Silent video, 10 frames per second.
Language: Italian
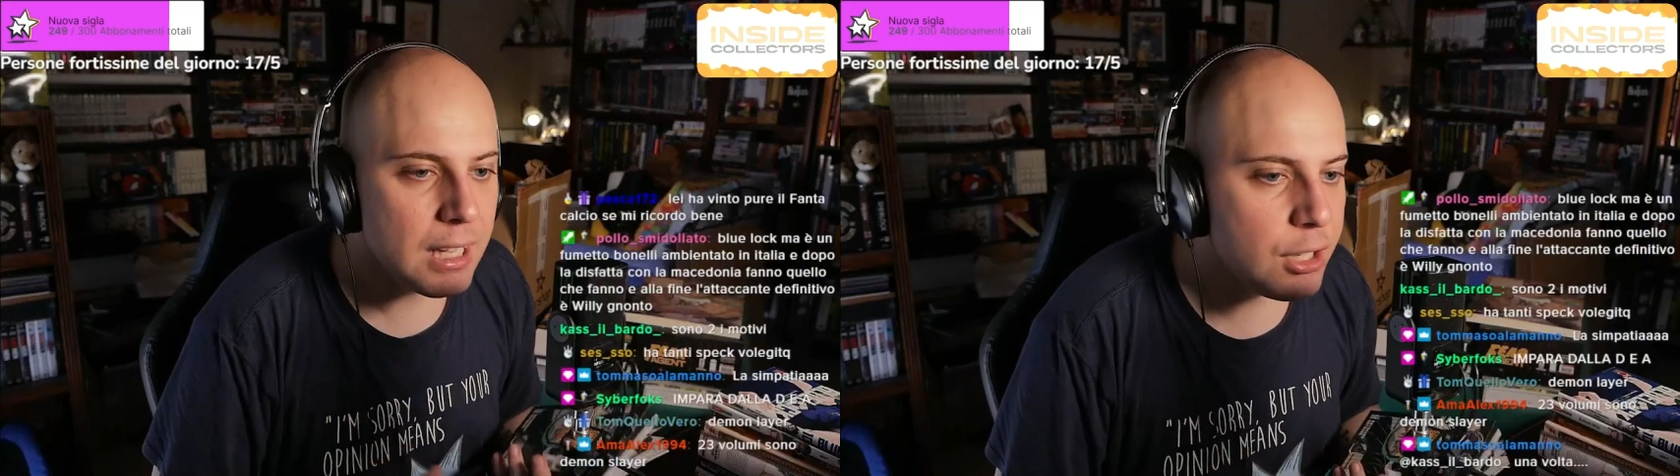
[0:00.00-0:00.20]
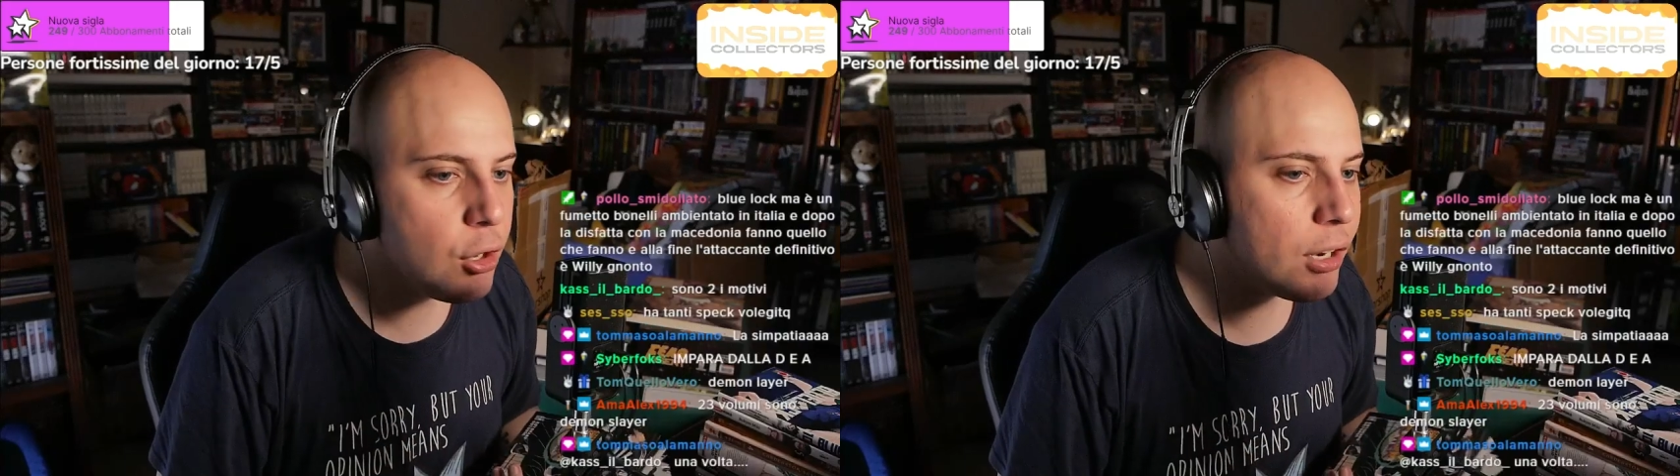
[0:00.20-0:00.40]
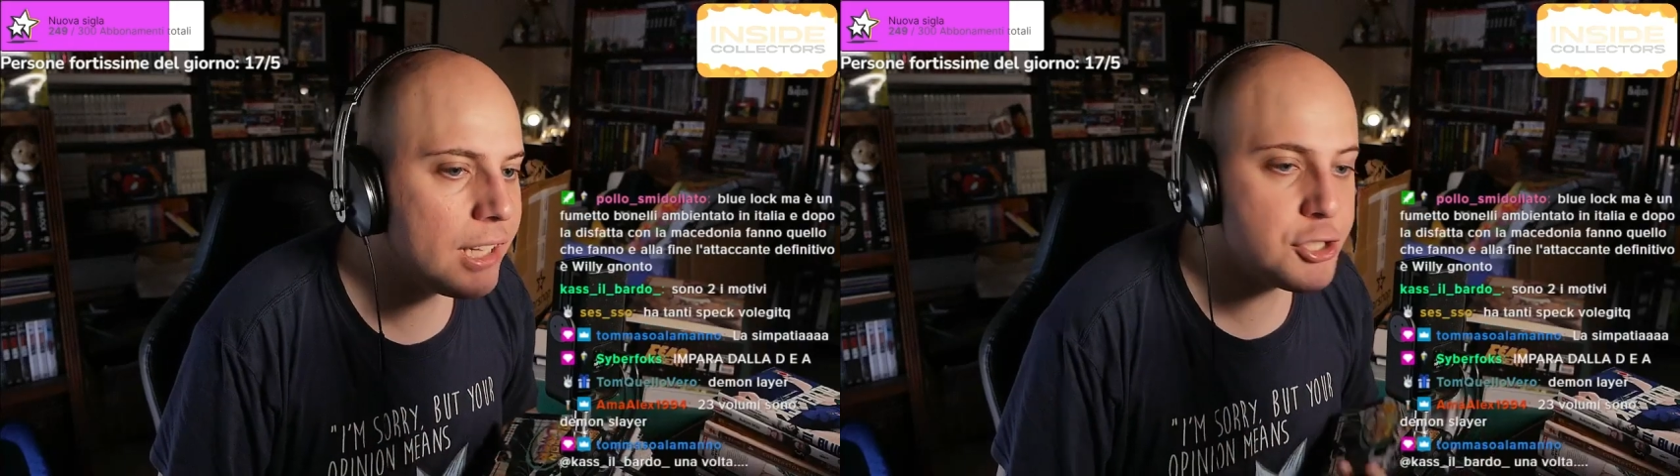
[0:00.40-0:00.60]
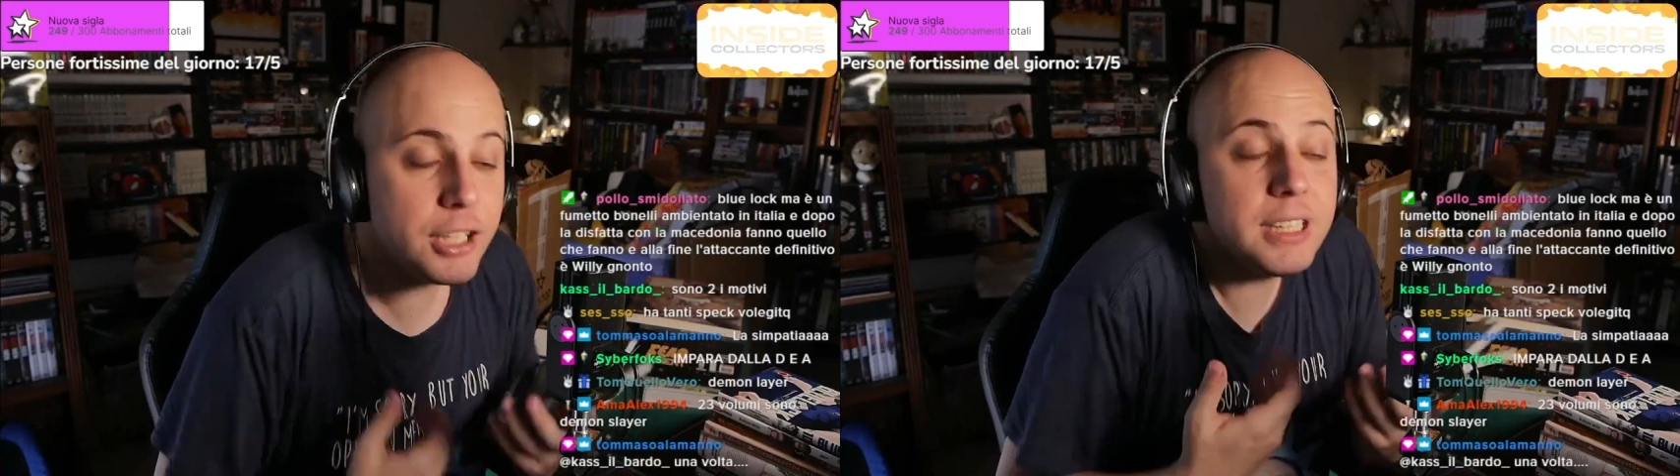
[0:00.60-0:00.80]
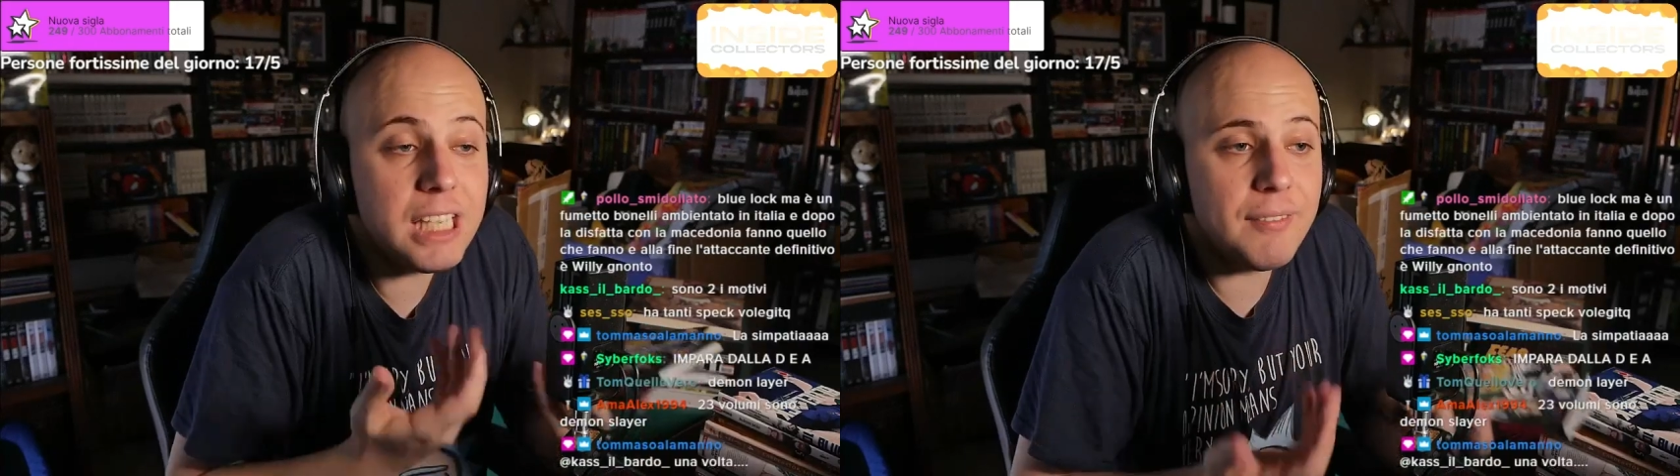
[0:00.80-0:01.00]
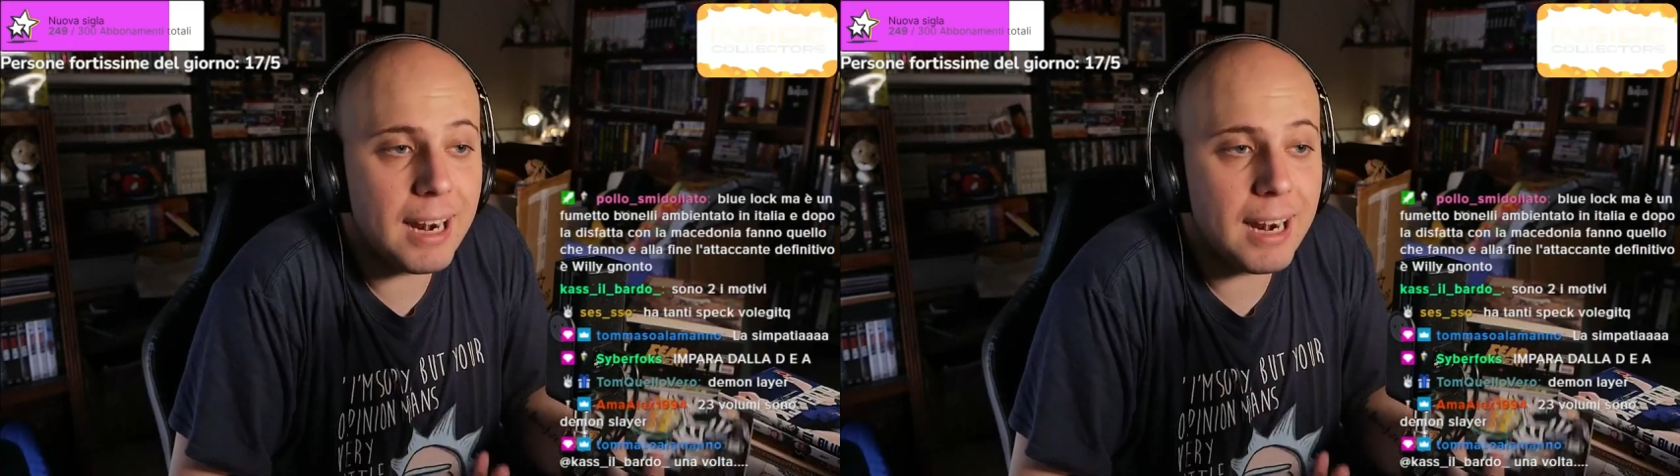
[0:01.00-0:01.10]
non incentiva